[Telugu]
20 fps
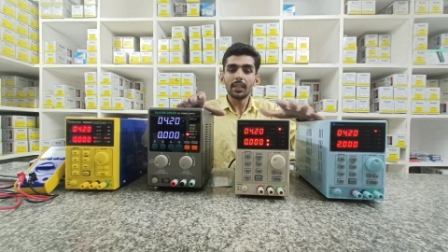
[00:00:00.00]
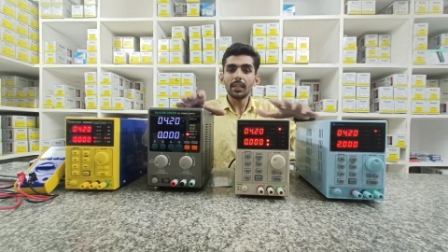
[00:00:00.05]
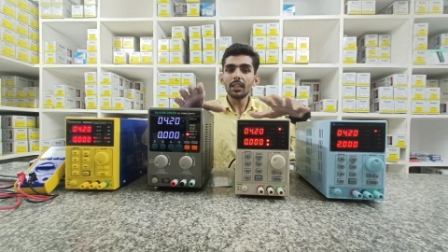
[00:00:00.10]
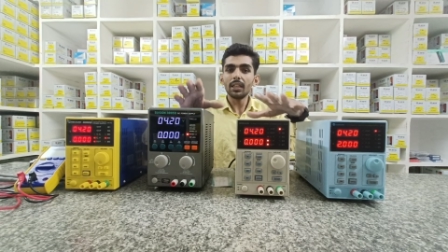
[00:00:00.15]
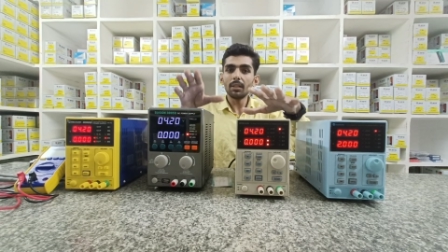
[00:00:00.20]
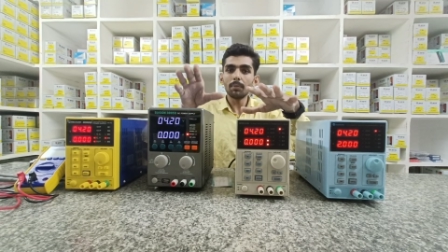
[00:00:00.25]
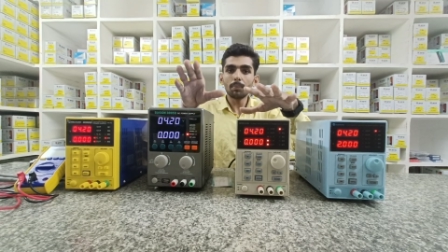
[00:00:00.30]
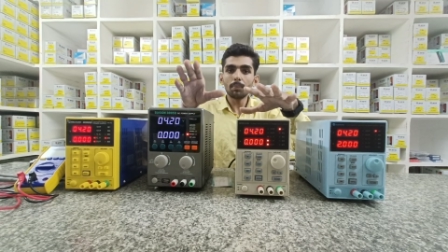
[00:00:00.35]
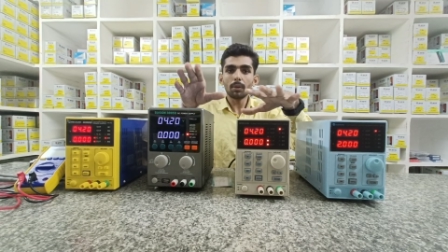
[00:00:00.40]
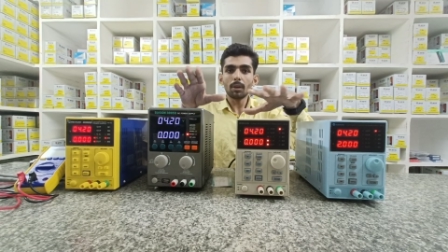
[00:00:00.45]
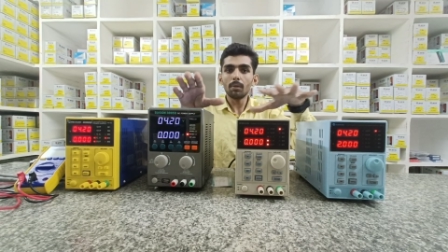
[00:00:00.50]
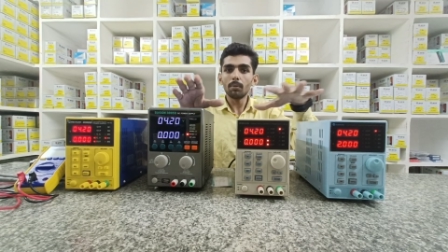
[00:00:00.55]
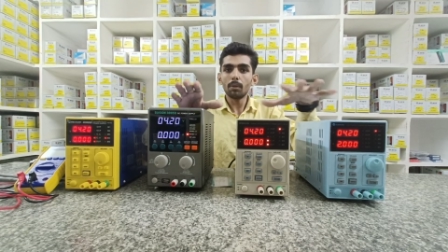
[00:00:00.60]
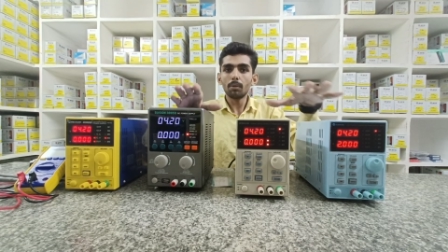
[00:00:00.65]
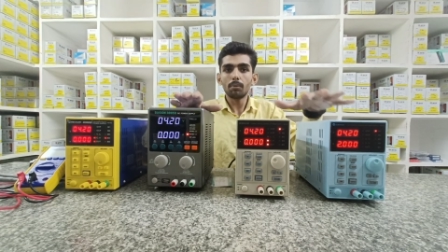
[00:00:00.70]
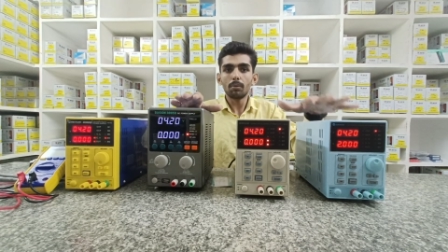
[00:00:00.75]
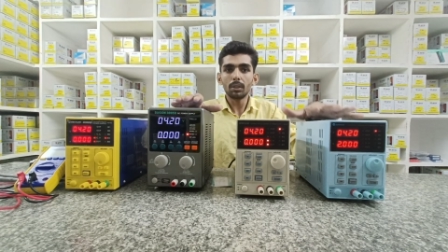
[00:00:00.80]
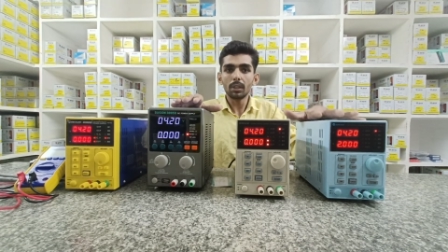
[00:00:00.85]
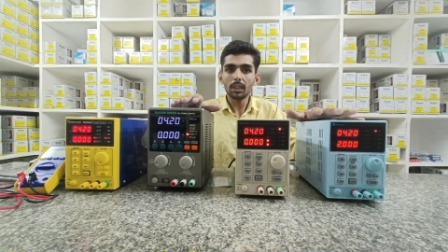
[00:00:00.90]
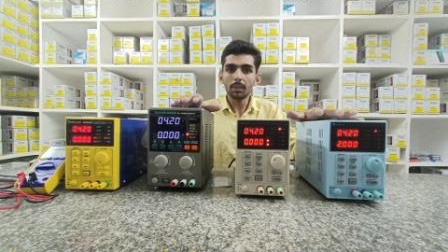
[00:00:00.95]
ఏదైనా
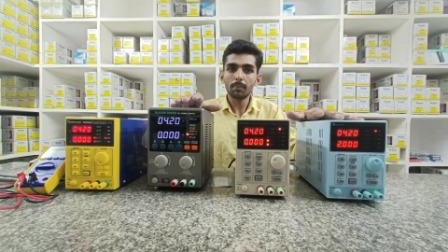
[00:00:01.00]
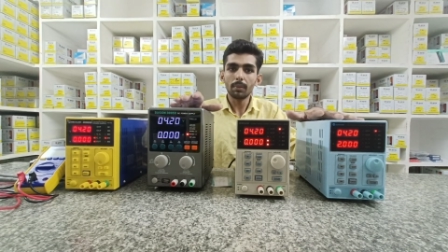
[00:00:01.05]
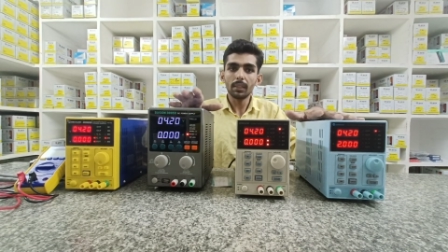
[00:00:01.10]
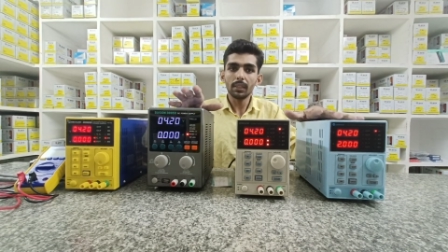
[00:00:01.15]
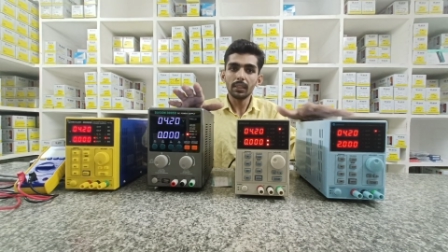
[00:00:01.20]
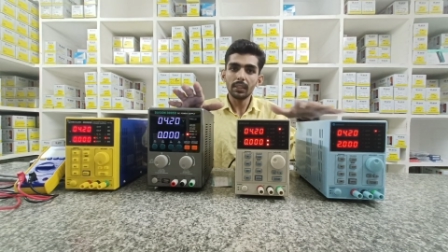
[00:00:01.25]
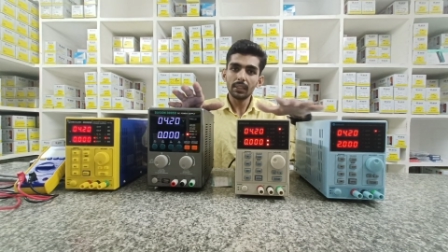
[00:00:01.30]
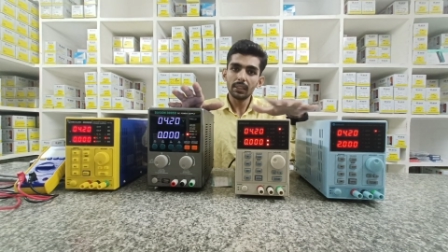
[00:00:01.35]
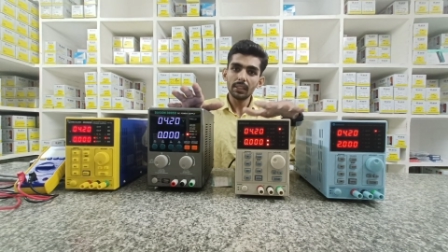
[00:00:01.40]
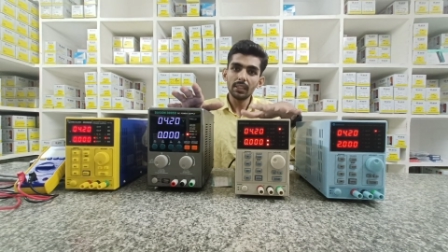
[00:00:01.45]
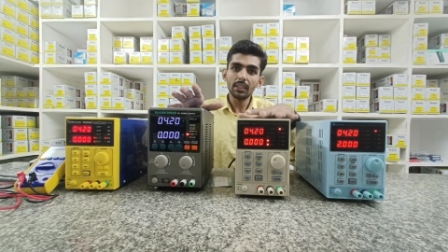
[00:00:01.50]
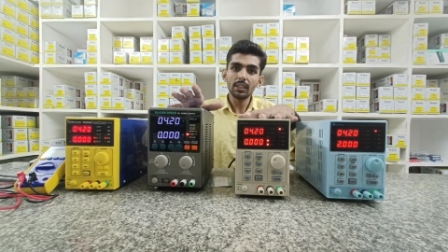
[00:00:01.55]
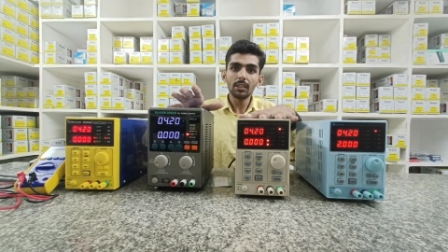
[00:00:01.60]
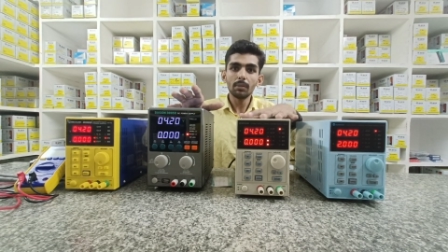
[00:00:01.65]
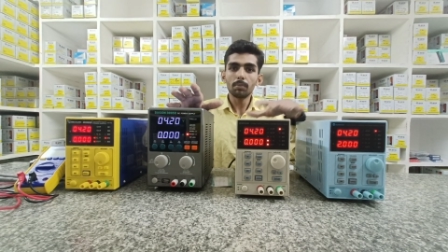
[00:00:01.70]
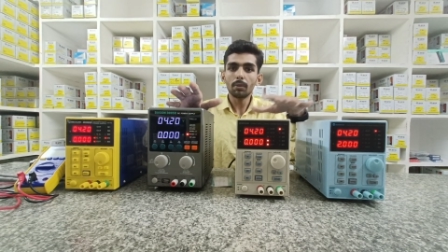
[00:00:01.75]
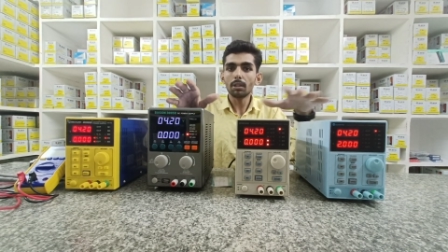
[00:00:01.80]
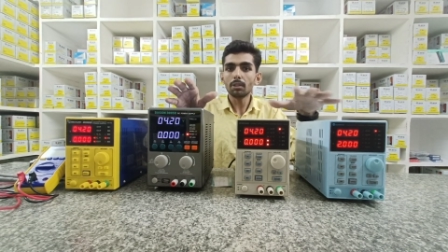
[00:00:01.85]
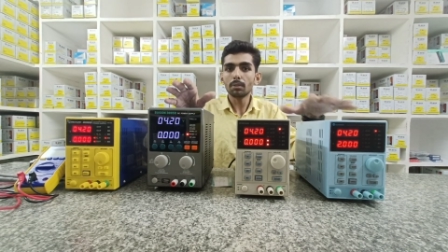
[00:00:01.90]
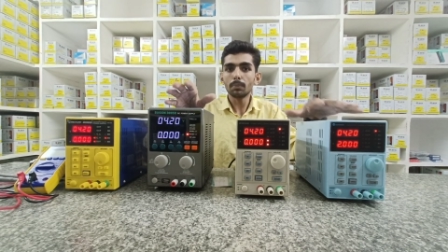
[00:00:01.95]
ప్రాబ్లం ఉంటే మనం ఈ
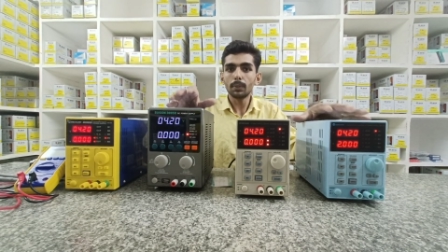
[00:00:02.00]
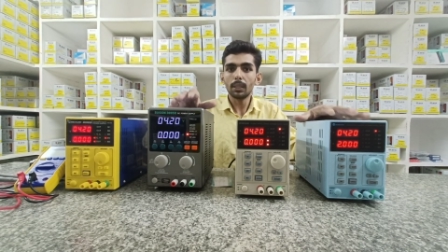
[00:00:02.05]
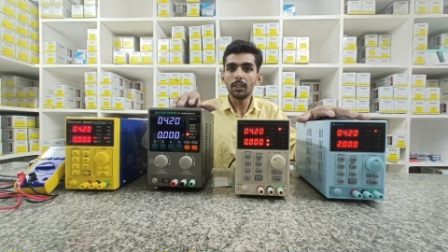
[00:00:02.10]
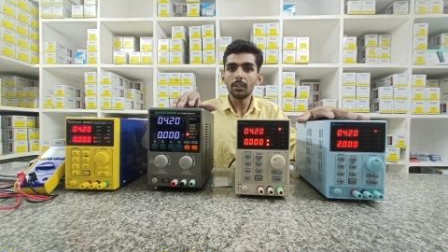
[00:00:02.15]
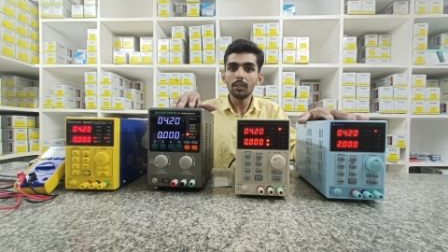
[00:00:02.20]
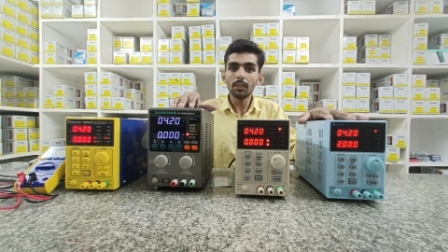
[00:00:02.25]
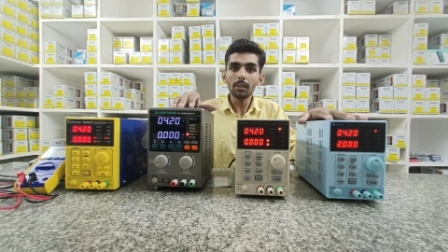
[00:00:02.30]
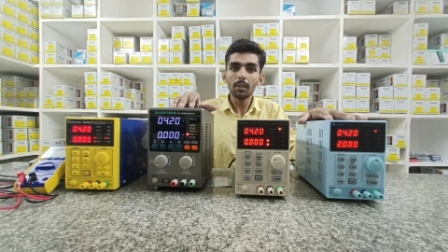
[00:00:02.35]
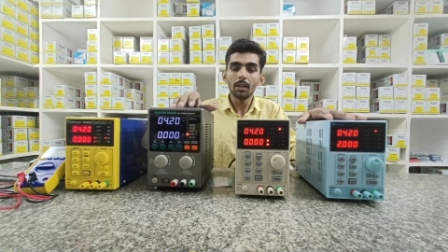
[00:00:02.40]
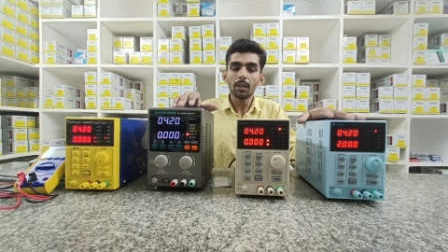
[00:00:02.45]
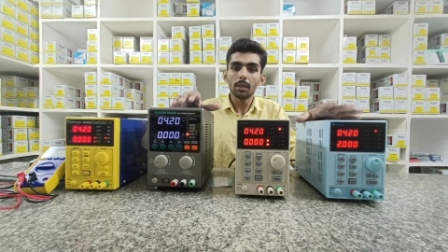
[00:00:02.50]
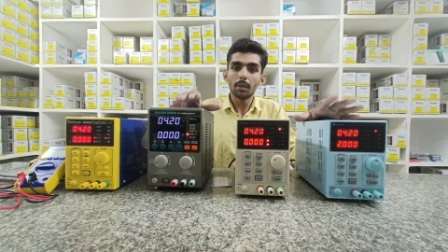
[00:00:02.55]
డిసి పాసిబుల్ అయితే